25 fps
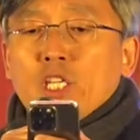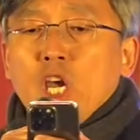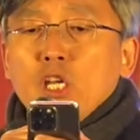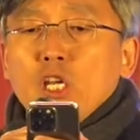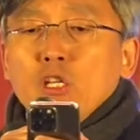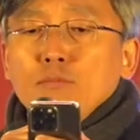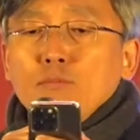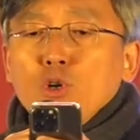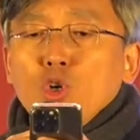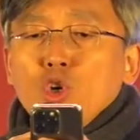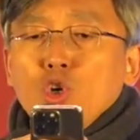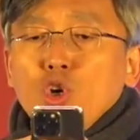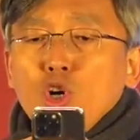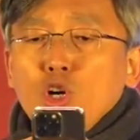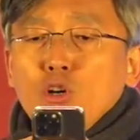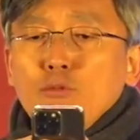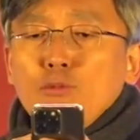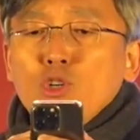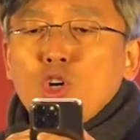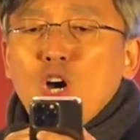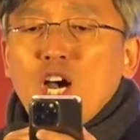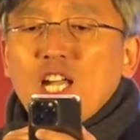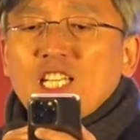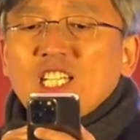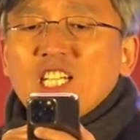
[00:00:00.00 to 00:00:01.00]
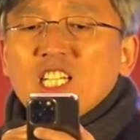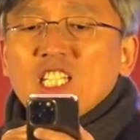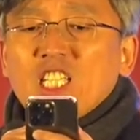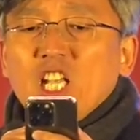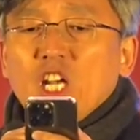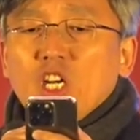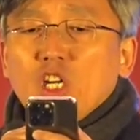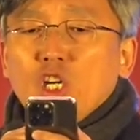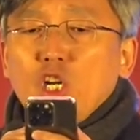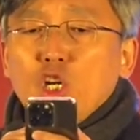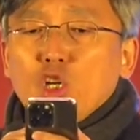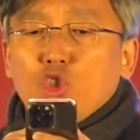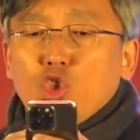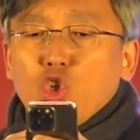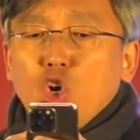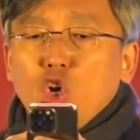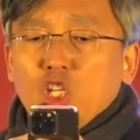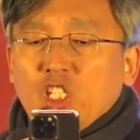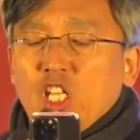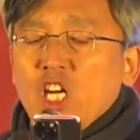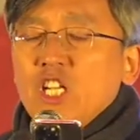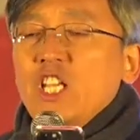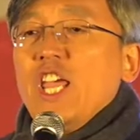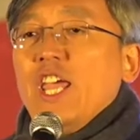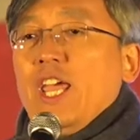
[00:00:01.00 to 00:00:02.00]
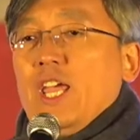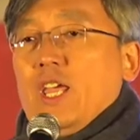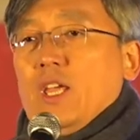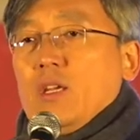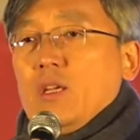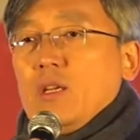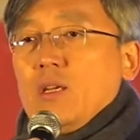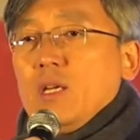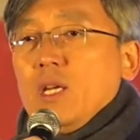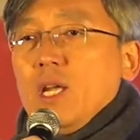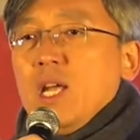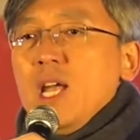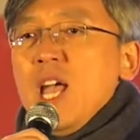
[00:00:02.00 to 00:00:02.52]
전무후무한 의석을 주었더니